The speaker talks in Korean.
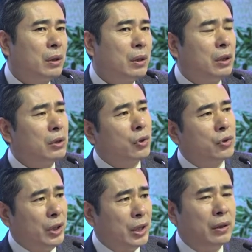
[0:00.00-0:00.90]
그래서
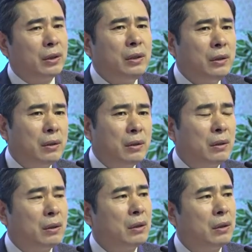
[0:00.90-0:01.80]
조선에서는
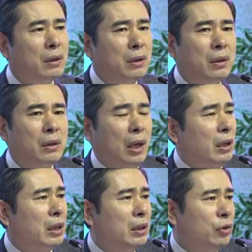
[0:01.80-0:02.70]

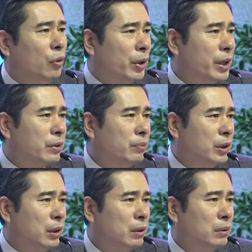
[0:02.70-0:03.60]
자객을 또
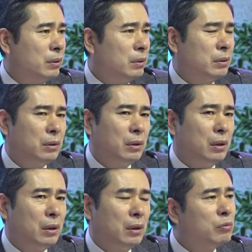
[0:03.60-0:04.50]
보냈습니다.
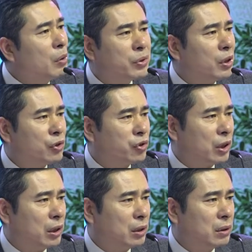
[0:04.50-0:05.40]
우범선을
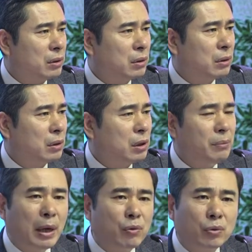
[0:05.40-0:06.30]
죽여라.
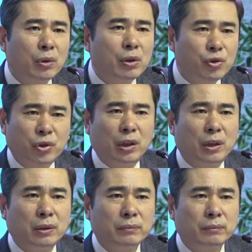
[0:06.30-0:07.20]
이 매국노를
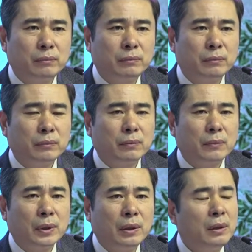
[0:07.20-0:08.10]
죽여라.
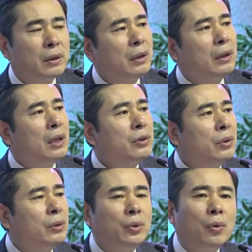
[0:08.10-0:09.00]

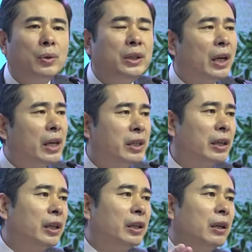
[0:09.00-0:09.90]
그래가지고 또우리나라에
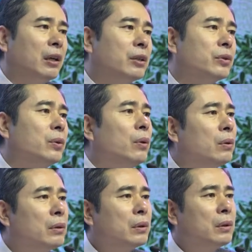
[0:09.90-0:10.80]
자객이
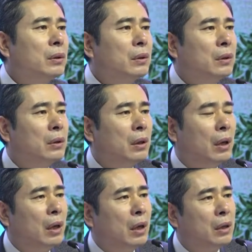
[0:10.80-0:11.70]
가가지고
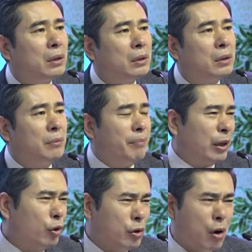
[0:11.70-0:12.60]
예, 이
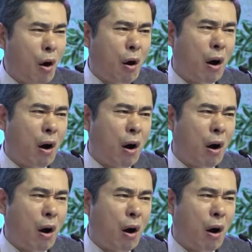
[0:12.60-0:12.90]
매국노